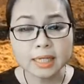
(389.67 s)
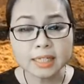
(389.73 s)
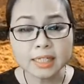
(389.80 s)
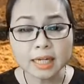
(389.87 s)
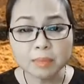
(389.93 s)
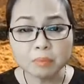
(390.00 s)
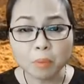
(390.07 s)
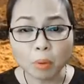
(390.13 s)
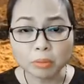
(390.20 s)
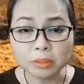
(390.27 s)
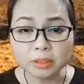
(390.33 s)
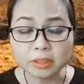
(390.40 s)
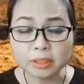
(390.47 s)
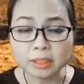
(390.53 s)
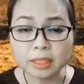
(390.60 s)
Trách một
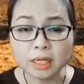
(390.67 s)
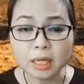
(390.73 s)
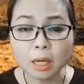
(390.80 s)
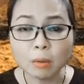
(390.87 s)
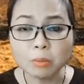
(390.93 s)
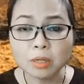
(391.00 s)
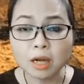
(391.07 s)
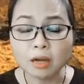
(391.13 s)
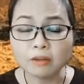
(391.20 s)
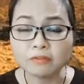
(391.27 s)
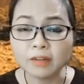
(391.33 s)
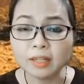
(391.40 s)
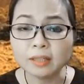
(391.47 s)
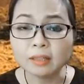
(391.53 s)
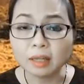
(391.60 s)
người không cần
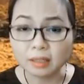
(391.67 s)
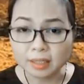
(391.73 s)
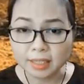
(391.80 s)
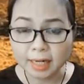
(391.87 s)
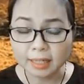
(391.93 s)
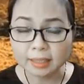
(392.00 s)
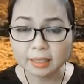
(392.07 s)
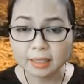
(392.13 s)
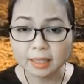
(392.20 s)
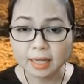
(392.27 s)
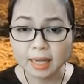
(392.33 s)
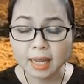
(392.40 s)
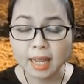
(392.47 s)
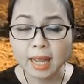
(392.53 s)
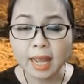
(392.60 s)
phải tận trách,
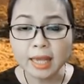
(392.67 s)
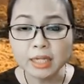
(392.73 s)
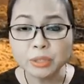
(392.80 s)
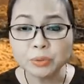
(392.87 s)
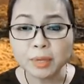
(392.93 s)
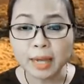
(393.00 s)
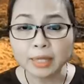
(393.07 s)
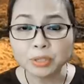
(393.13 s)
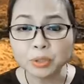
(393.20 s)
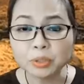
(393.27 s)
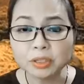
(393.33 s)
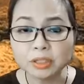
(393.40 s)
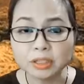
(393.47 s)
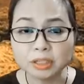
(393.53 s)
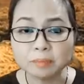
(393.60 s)
hãy lưu lại cho
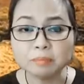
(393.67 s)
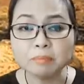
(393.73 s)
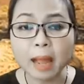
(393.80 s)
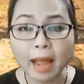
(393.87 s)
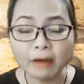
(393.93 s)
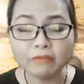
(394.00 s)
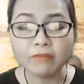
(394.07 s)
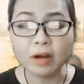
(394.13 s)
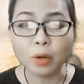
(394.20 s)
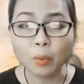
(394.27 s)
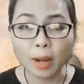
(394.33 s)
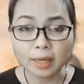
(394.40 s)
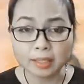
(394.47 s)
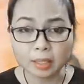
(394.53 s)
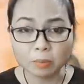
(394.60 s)
người ba phần
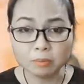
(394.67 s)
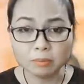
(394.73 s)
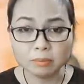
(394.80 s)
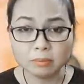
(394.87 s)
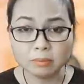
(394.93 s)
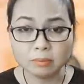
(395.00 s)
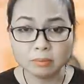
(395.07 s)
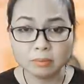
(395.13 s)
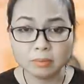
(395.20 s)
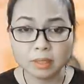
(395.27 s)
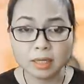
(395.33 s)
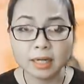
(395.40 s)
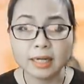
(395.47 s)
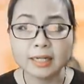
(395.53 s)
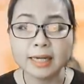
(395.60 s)
khoảng trống.
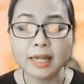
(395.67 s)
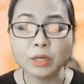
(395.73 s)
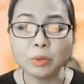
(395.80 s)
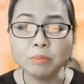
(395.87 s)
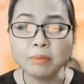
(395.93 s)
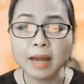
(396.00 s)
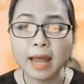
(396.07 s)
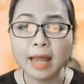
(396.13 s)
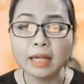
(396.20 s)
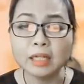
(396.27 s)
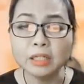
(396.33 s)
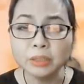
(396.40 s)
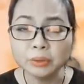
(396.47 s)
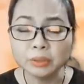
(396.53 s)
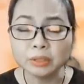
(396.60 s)
Đây cũng là
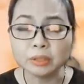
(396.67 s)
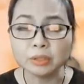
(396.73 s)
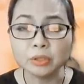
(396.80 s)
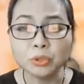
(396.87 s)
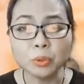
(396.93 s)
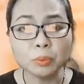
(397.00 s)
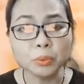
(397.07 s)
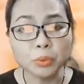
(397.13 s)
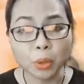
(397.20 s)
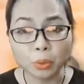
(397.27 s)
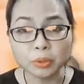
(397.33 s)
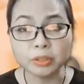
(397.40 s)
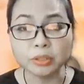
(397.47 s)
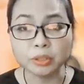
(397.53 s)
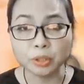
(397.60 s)
lưu được chút độ
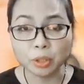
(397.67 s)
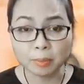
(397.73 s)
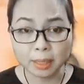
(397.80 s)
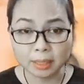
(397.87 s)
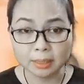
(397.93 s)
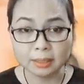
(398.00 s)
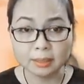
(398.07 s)
lượng cho mình.